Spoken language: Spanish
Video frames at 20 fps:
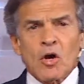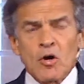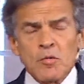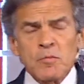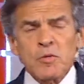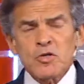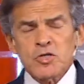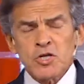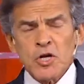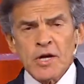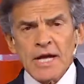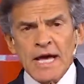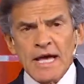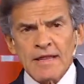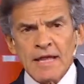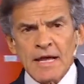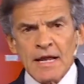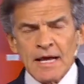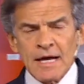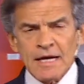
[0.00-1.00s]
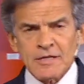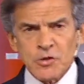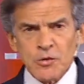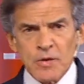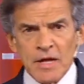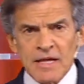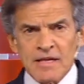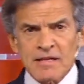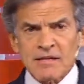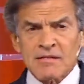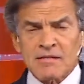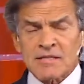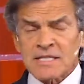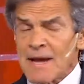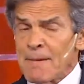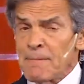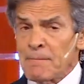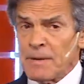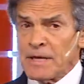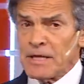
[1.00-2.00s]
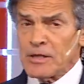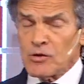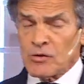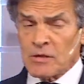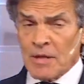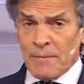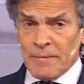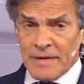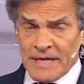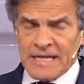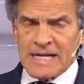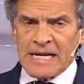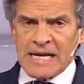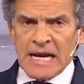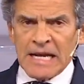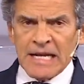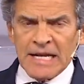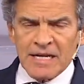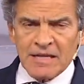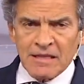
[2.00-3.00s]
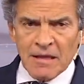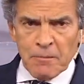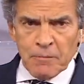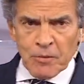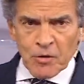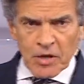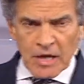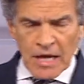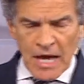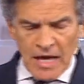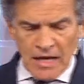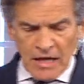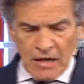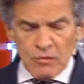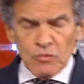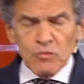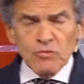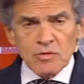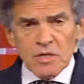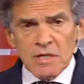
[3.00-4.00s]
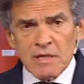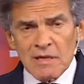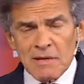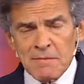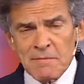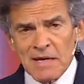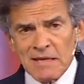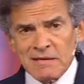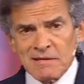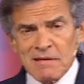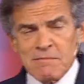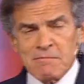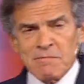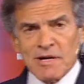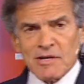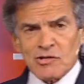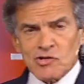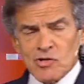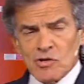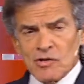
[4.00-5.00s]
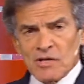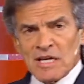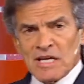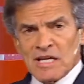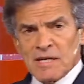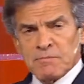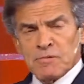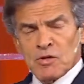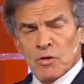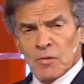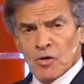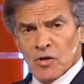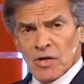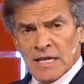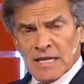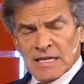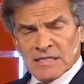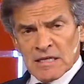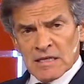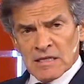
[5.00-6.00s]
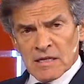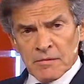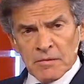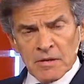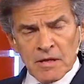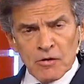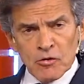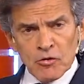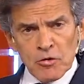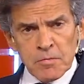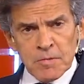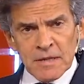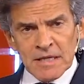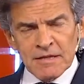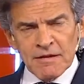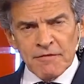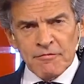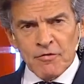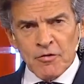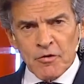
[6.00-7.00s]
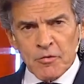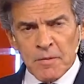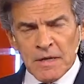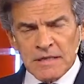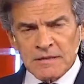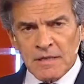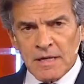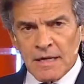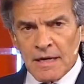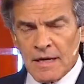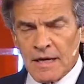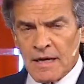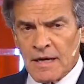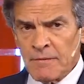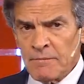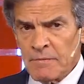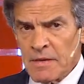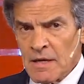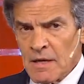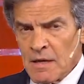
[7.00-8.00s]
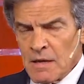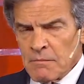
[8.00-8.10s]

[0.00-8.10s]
Convulsionada la ciudad de San Pedro y también en alerta porque hay un sistema de inversión en criptomonedas a través de dos plataformas que